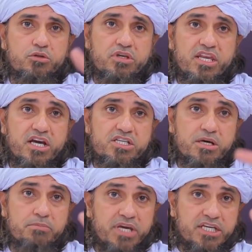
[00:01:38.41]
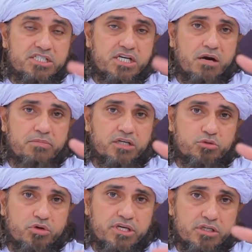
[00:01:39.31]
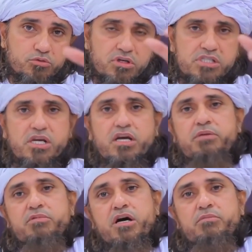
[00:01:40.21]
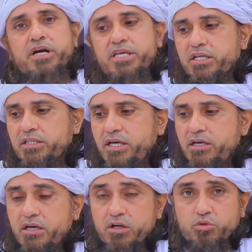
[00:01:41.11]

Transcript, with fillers: तो यानी अचंभे की जहाँ बात होगी ना तो नज़र का इम्कान बढ़ जाता है